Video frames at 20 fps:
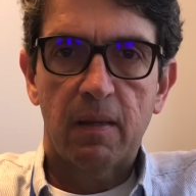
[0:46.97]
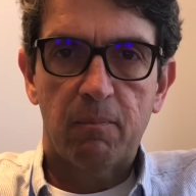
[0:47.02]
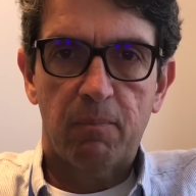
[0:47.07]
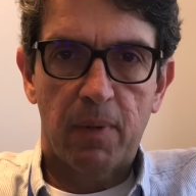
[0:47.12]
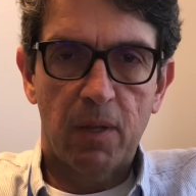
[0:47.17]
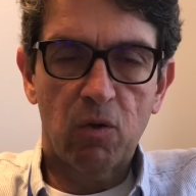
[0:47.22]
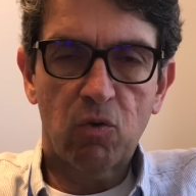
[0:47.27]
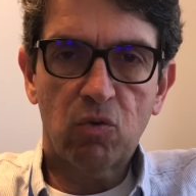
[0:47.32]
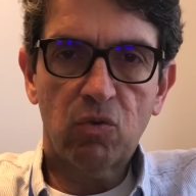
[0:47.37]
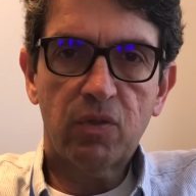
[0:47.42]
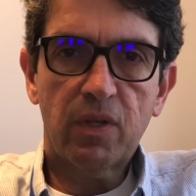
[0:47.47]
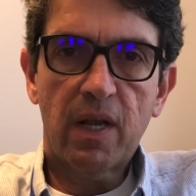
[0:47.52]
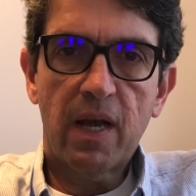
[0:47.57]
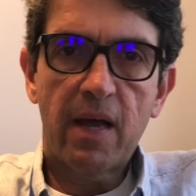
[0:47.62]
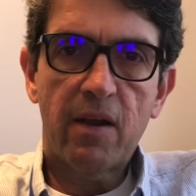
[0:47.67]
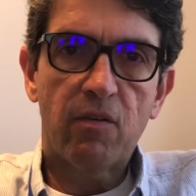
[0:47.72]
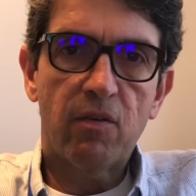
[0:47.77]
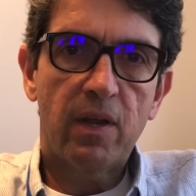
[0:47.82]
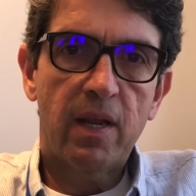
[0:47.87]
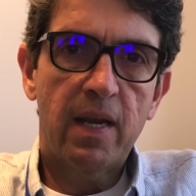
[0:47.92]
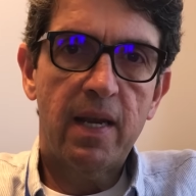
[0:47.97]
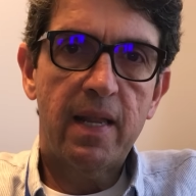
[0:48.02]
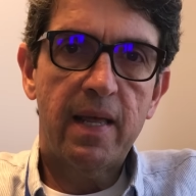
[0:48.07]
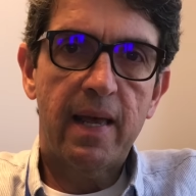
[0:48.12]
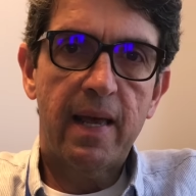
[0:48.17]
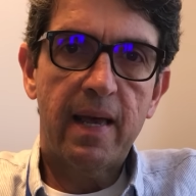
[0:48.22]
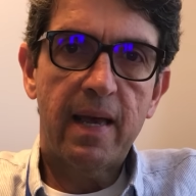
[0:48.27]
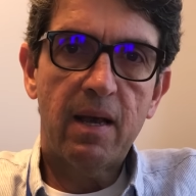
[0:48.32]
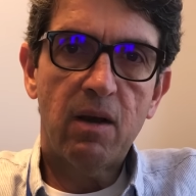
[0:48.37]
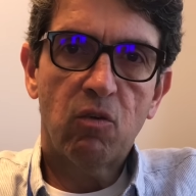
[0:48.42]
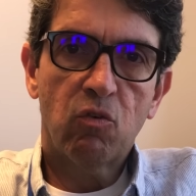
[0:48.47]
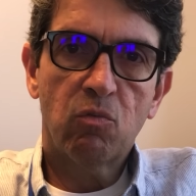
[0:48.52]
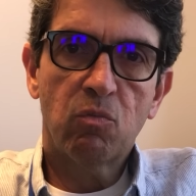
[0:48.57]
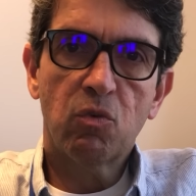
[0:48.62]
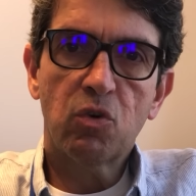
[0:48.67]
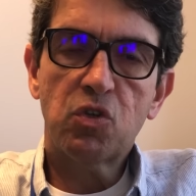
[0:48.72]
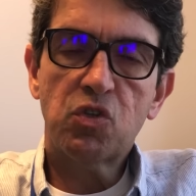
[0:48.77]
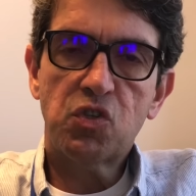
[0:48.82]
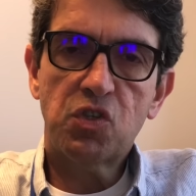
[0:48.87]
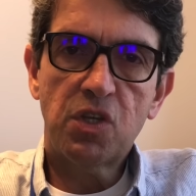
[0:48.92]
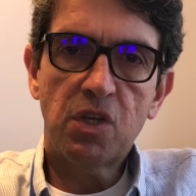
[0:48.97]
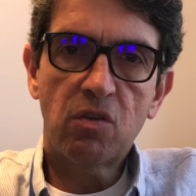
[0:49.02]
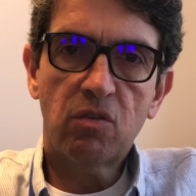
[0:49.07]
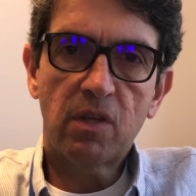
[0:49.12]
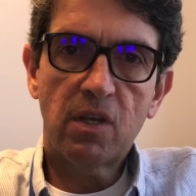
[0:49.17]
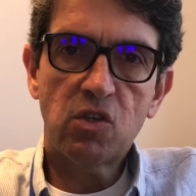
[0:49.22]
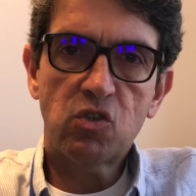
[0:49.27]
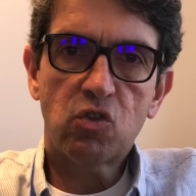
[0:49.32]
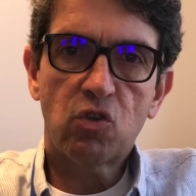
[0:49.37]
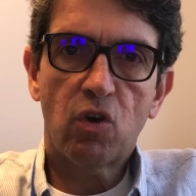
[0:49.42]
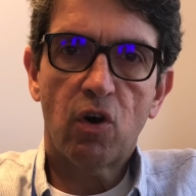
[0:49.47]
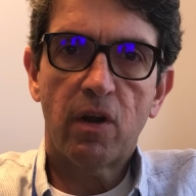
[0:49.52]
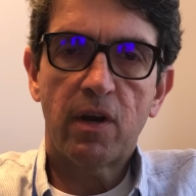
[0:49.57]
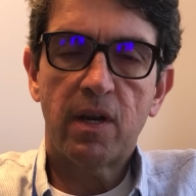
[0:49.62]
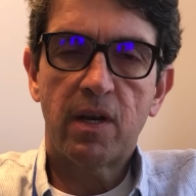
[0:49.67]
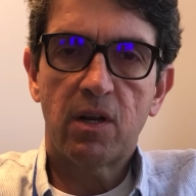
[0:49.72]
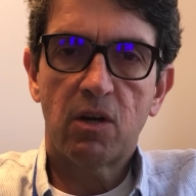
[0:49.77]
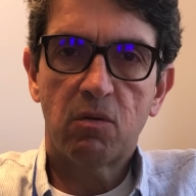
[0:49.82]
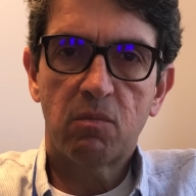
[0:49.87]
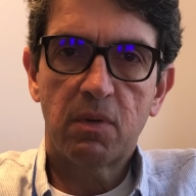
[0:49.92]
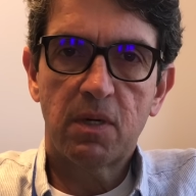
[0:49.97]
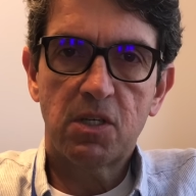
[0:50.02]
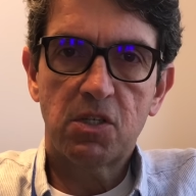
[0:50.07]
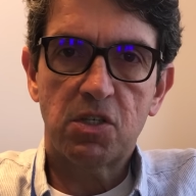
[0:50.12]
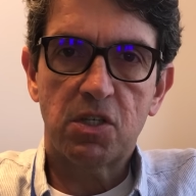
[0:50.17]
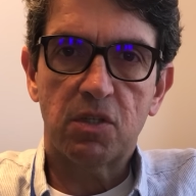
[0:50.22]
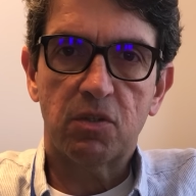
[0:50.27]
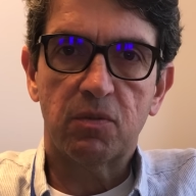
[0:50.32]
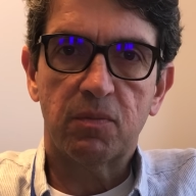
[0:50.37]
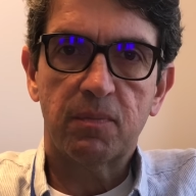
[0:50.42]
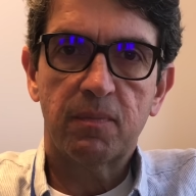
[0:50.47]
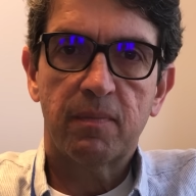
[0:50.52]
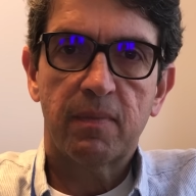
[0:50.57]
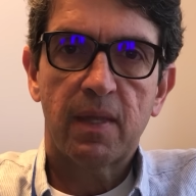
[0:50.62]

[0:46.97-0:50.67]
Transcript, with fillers: Pelo contrário, ele é o mocinho da história e não o bandido.